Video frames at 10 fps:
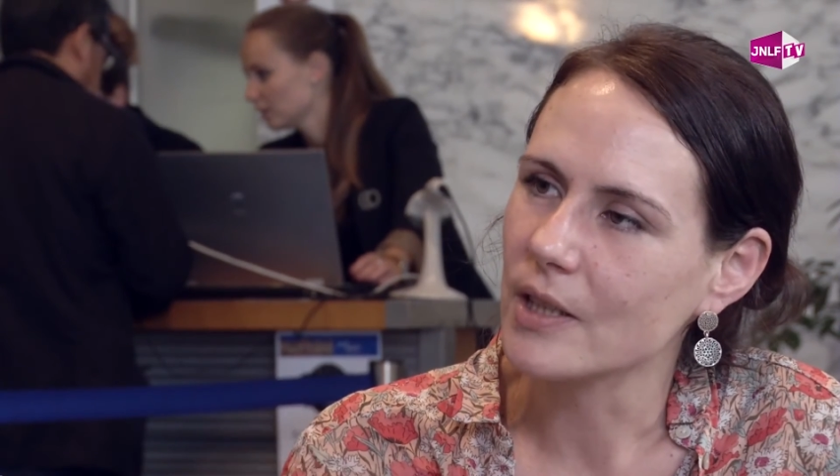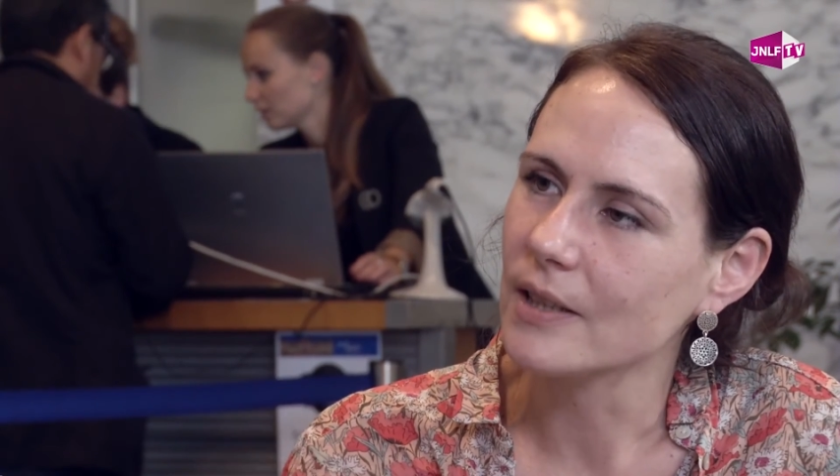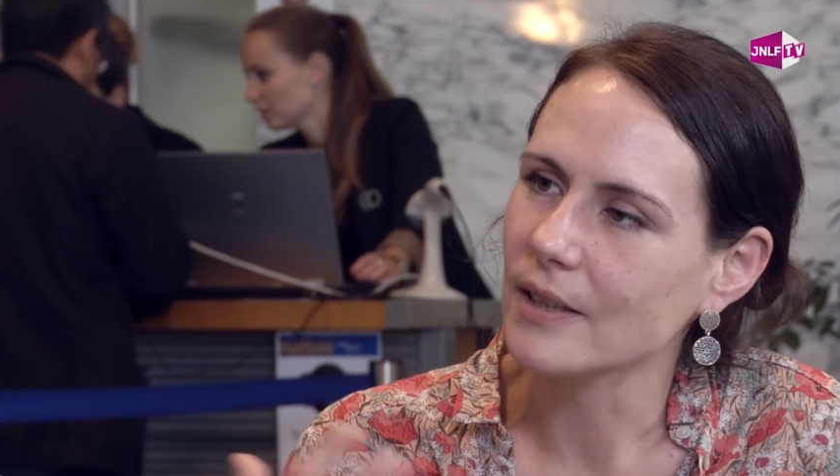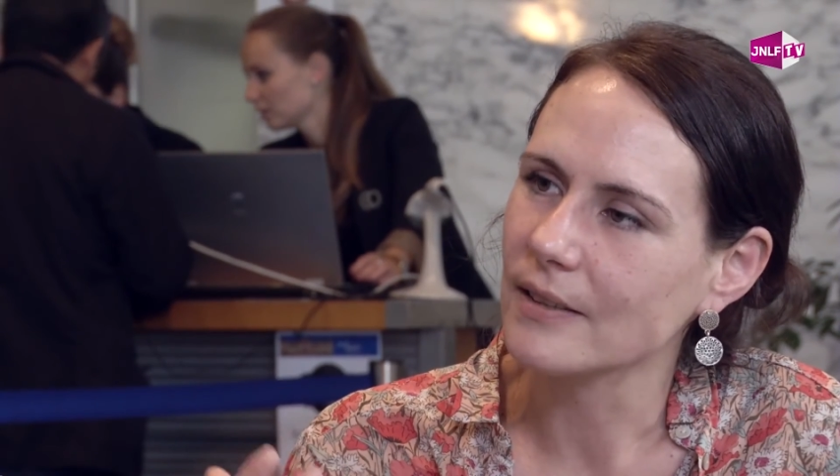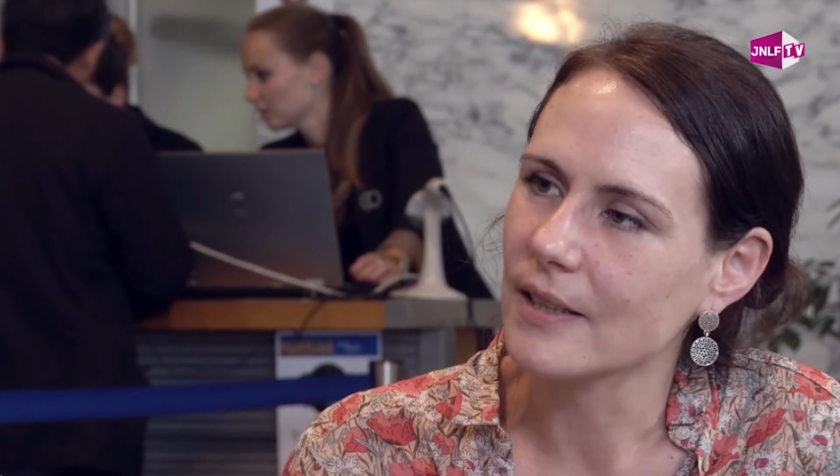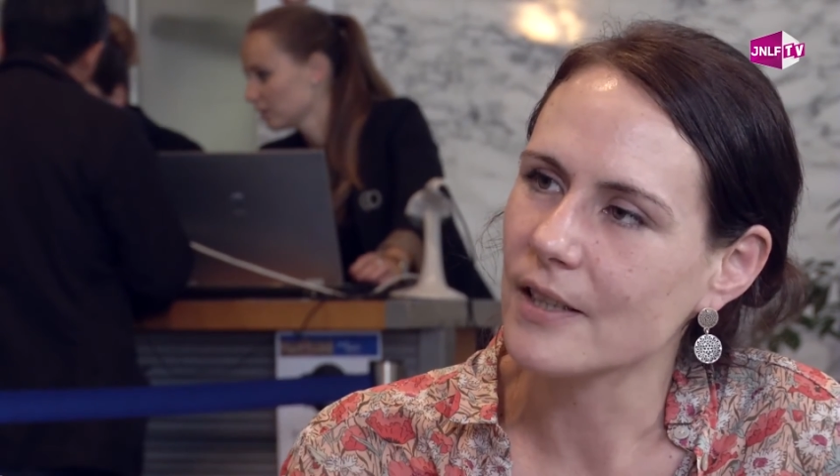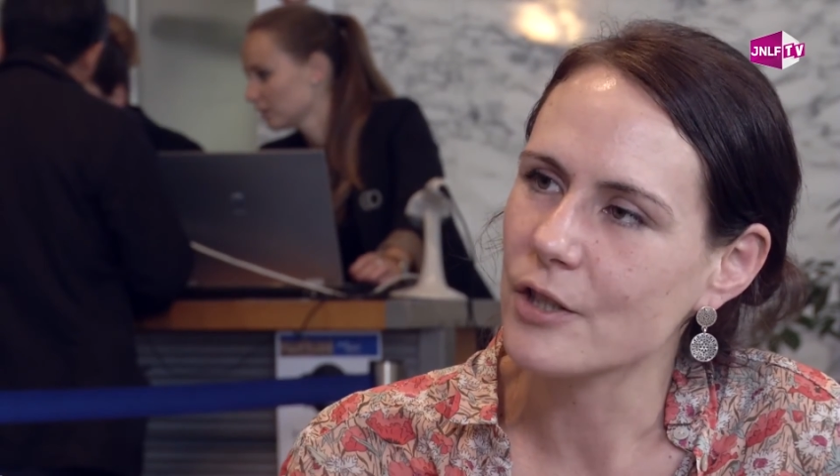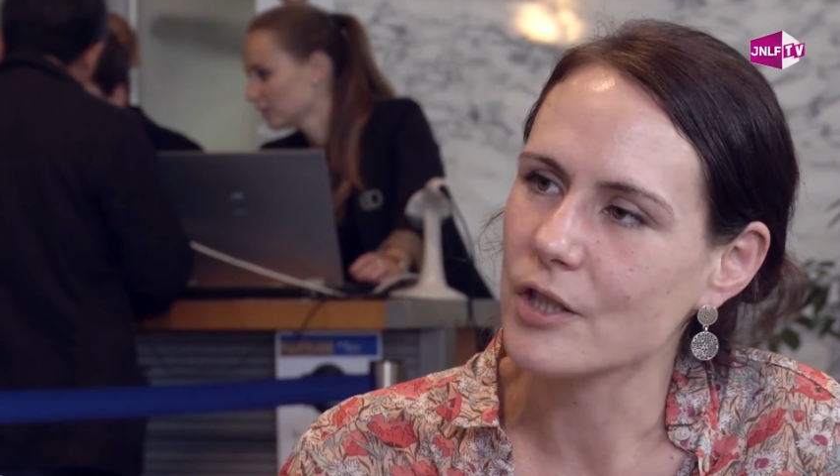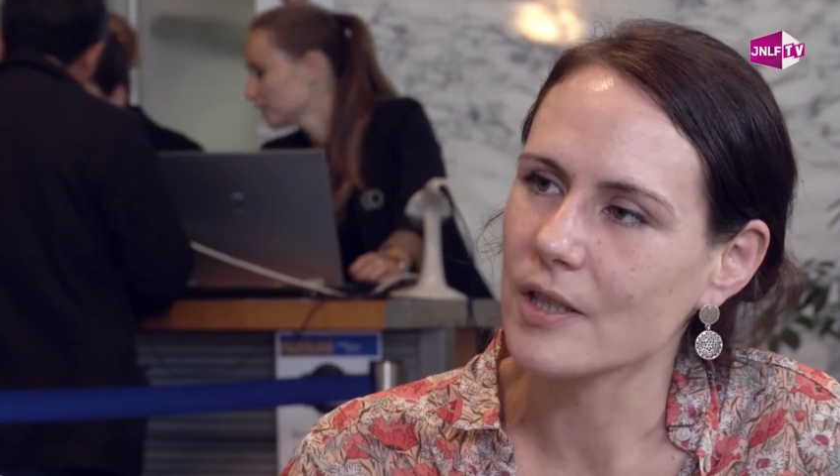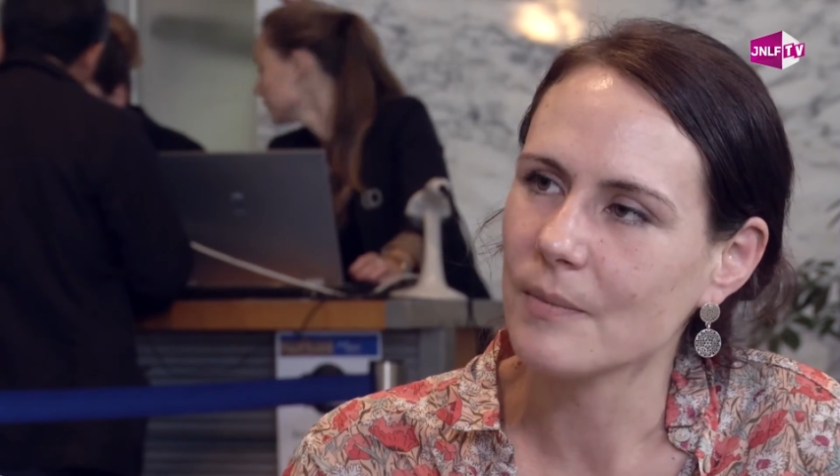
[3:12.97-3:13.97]

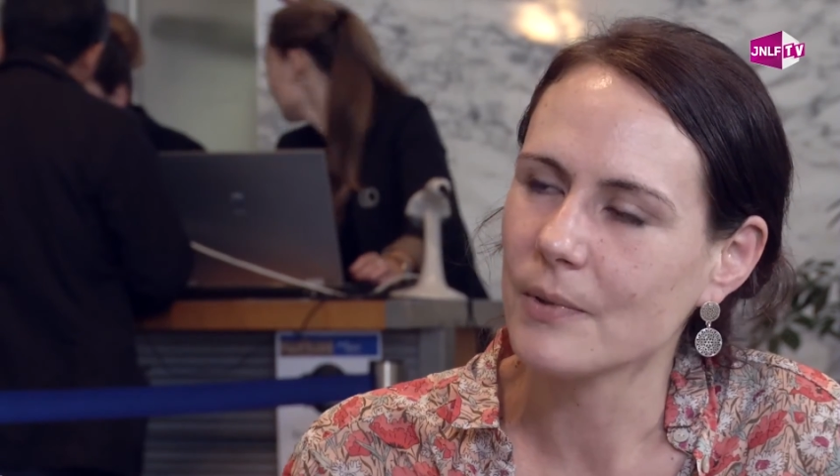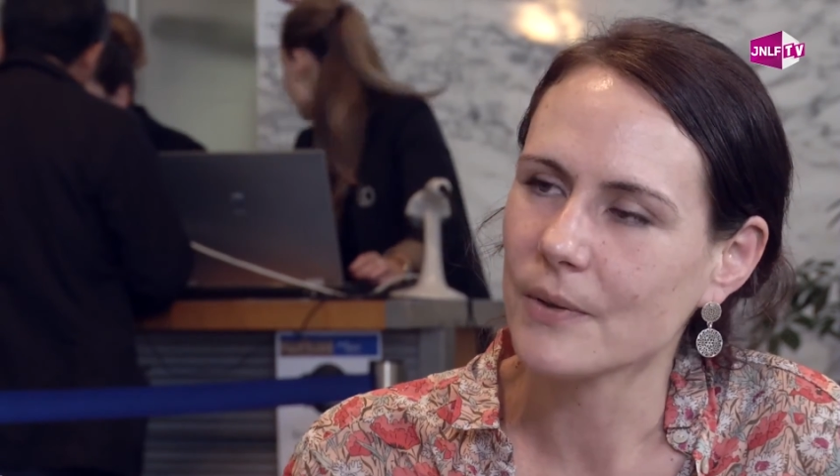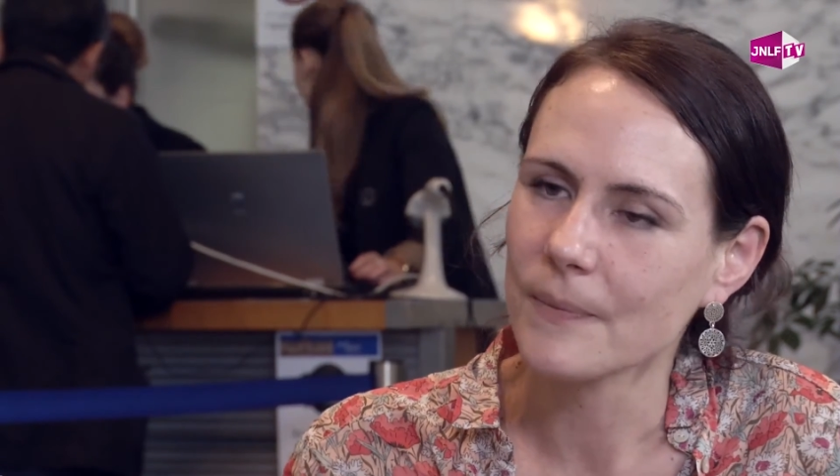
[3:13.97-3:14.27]
inintelligible,